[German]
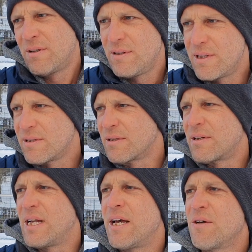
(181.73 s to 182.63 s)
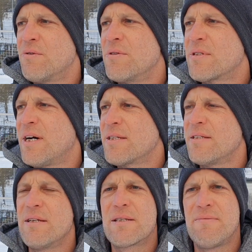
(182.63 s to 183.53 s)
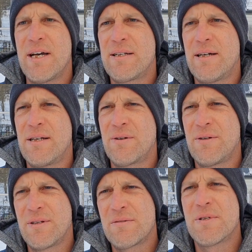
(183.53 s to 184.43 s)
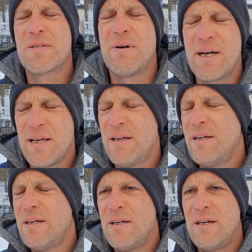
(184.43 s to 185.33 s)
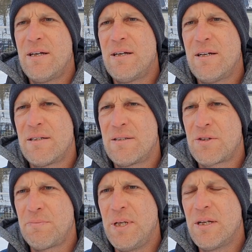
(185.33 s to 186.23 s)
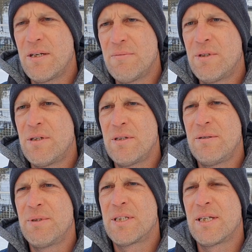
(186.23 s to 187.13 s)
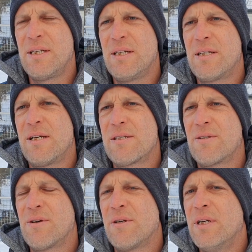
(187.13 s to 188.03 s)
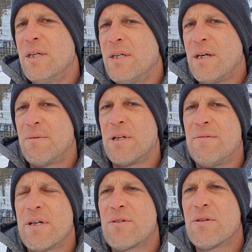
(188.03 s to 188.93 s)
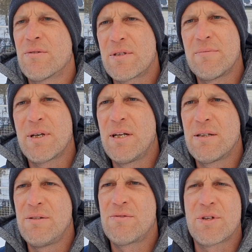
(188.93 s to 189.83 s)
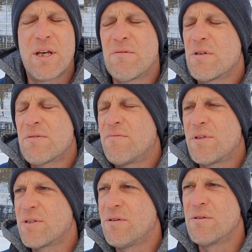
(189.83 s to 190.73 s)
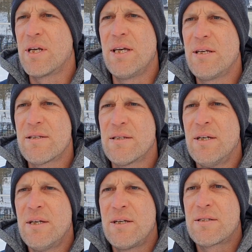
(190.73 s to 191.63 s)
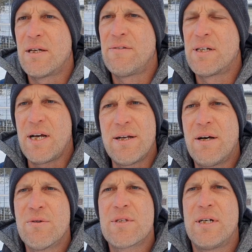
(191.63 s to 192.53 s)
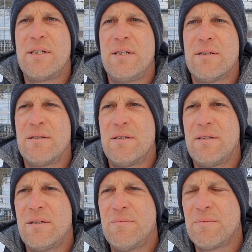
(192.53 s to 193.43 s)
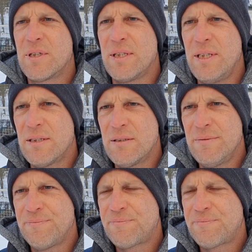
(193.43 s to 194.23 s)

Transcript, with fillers: diesen kleinen Kunstrasen hier zweiteilen können, dass wir zwei äh, Spieler immer, immer trainieren lassen können. Aber da war das Ordnungsamt relativ streng, was, was auch okay ist. Es darf halt ein Haushalt hier ähm, trainieren,